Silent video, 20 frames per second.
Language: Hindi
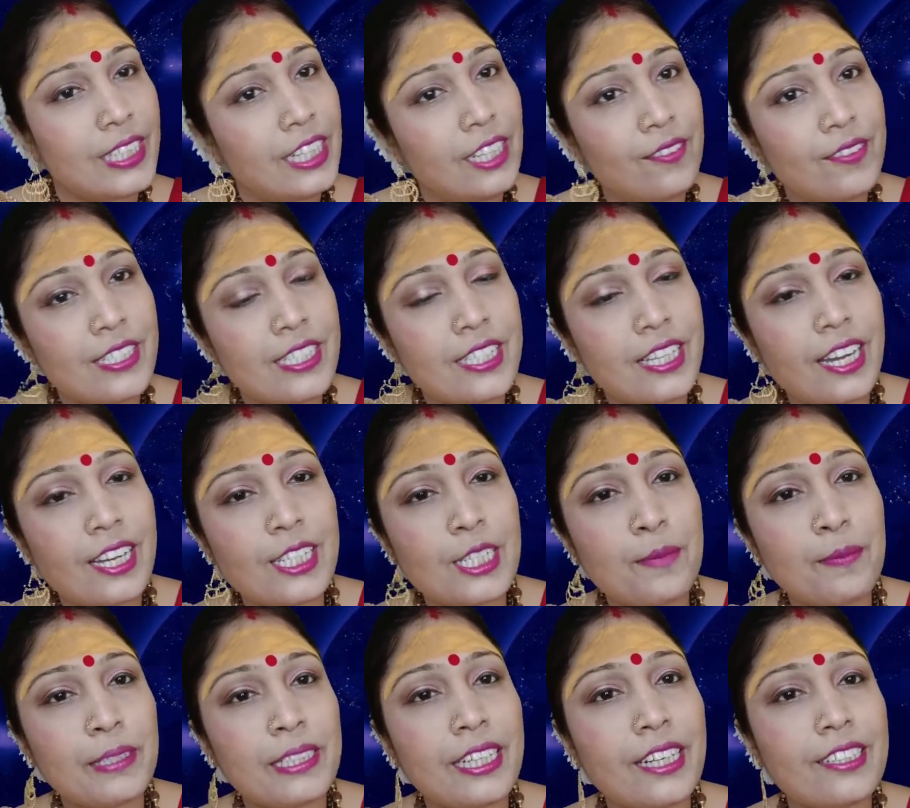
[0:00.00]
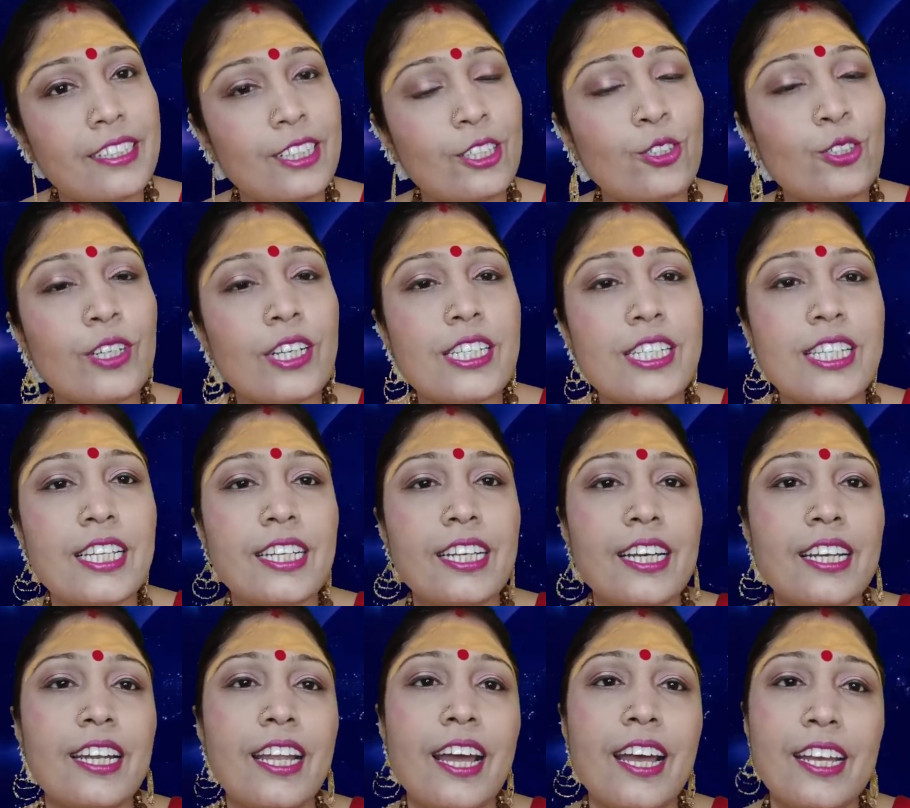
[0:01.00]
चलिए विस्तार से बताती हूँ किस दिन
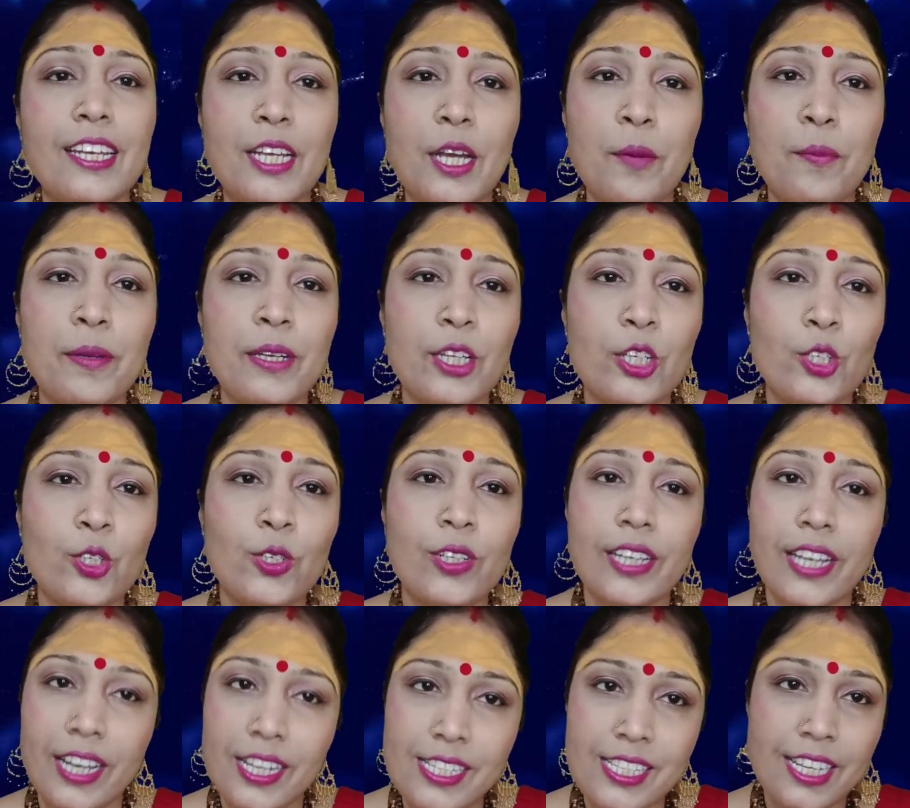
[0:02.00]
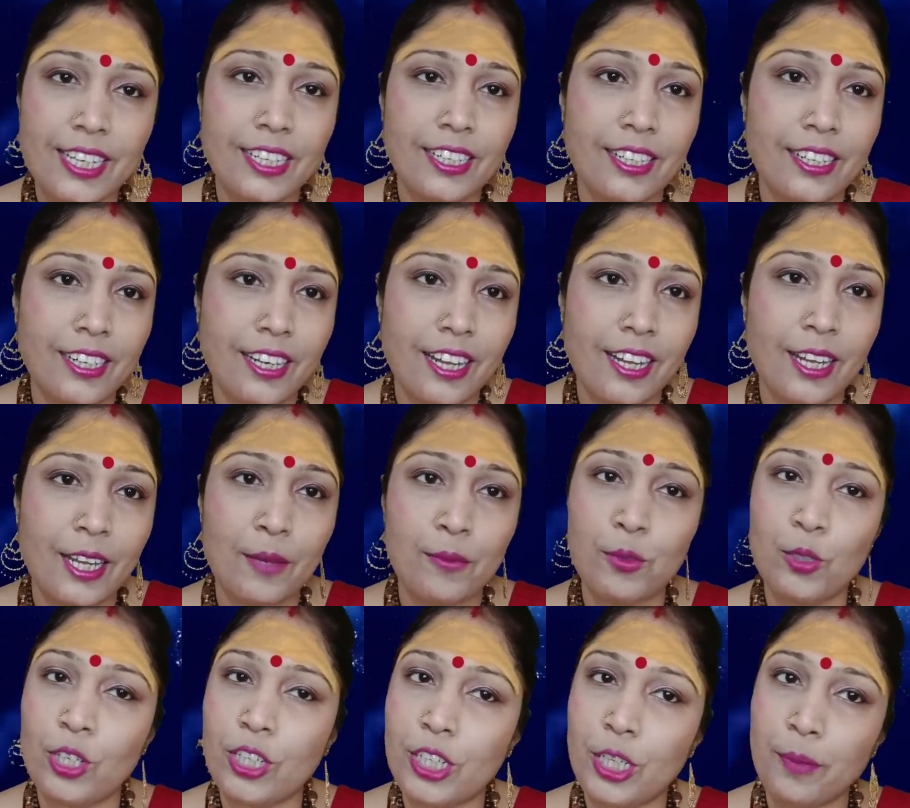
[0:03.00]
करना है यह प्रयोग कैसे करना
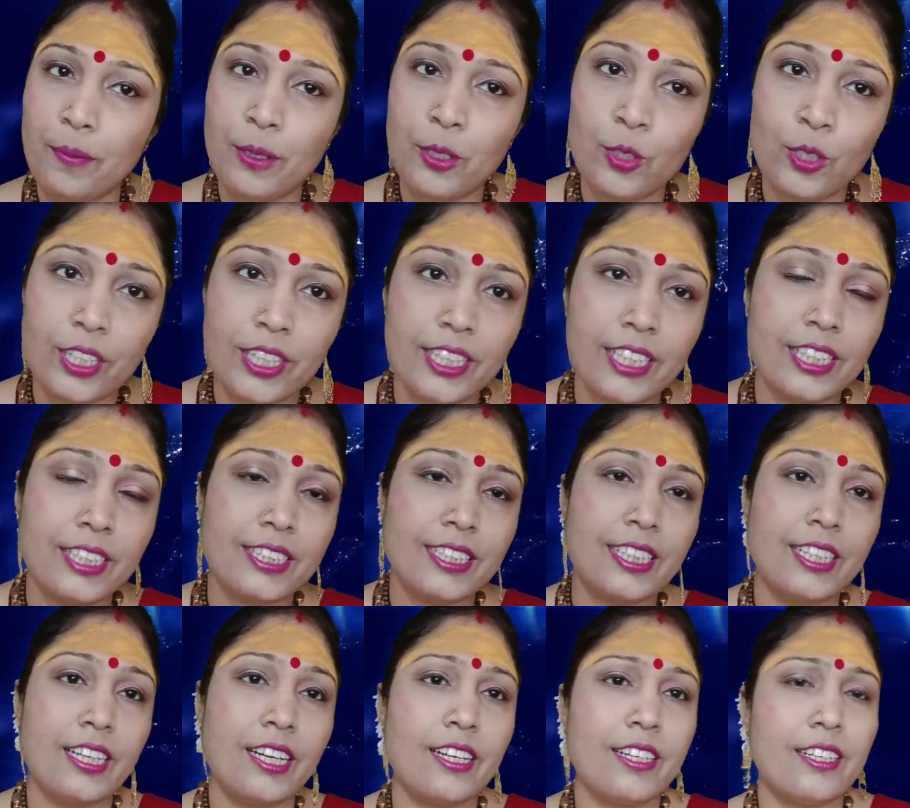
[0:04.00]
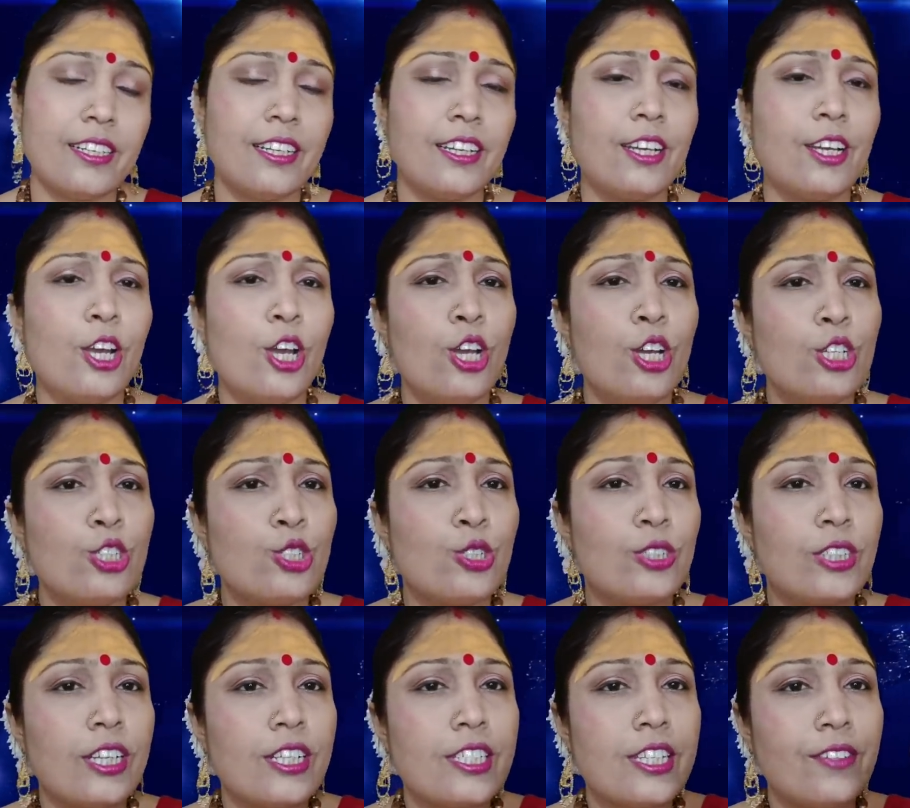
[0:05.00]
है भूलकर भी कोई गलती ना करें
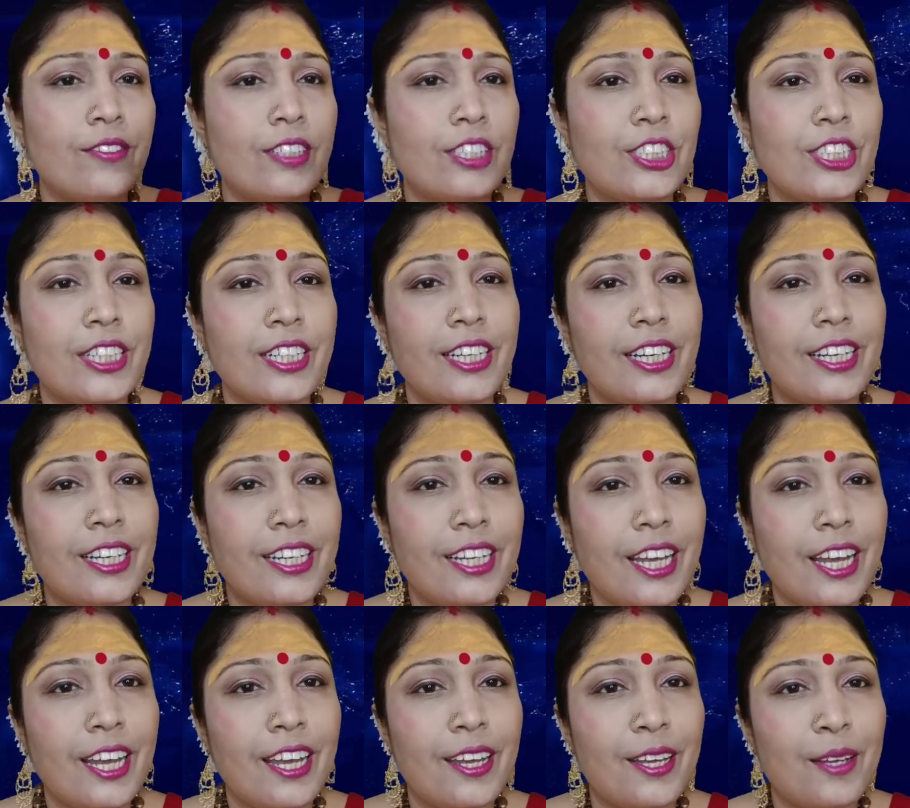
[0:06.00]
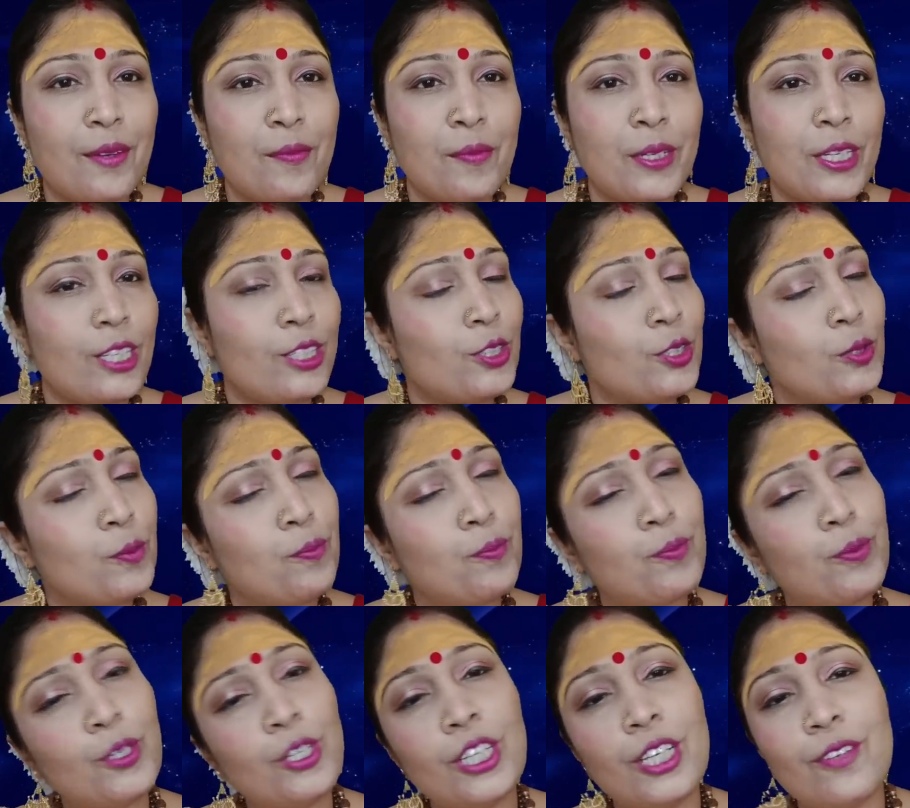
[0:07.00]
छोटा सा वशीकरण है परंतु
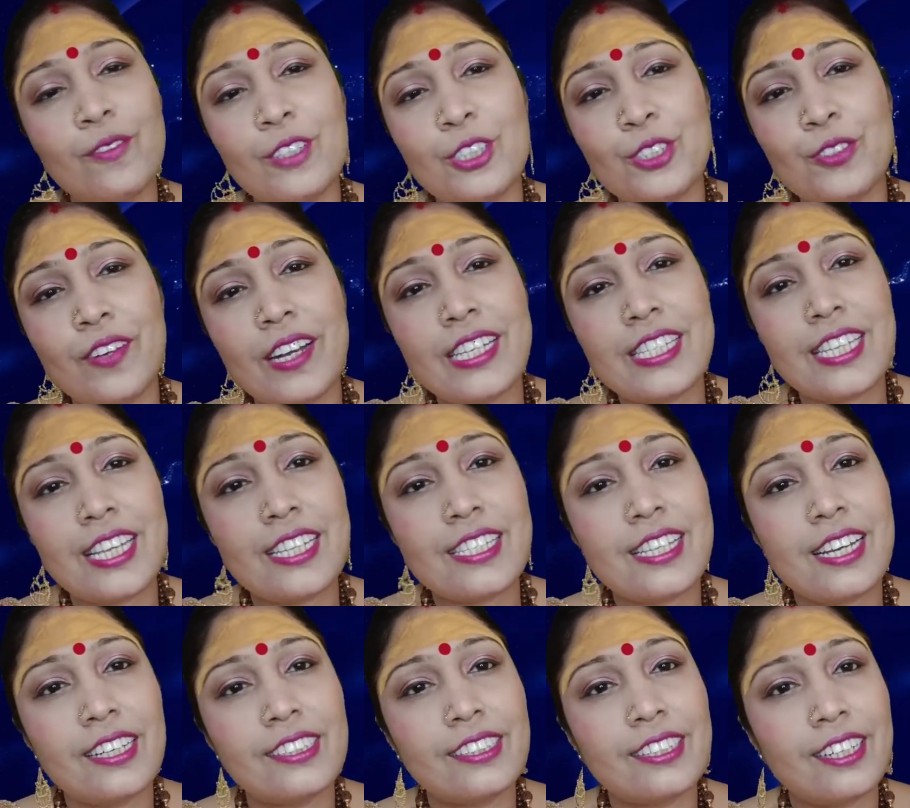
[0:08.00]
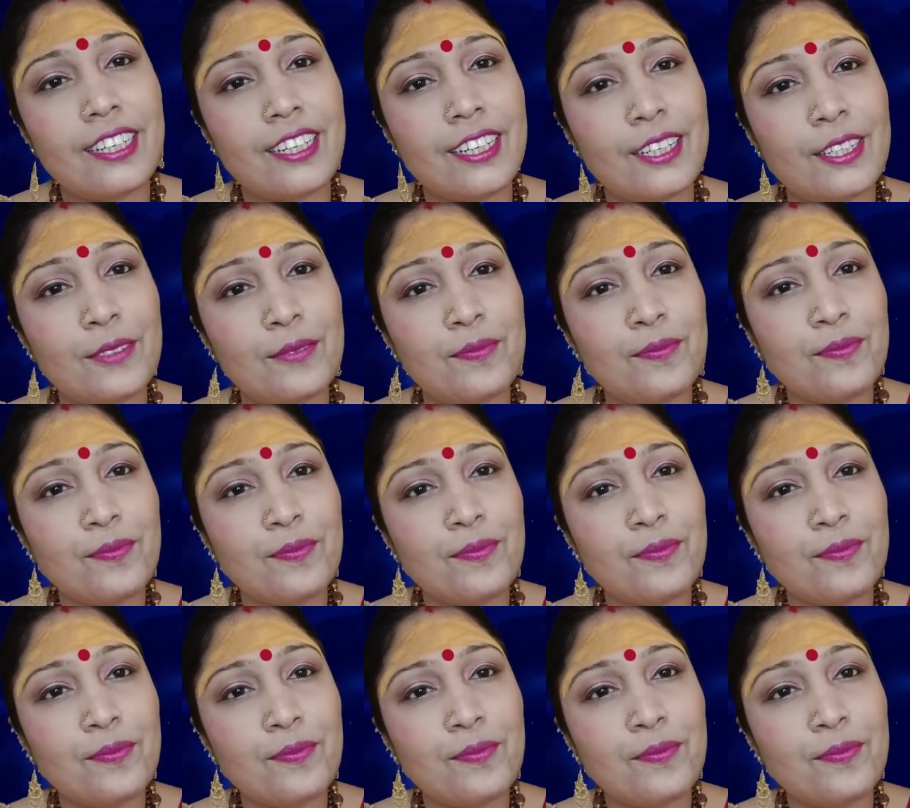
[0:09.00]
पूर्ण विश्वास के साथ करें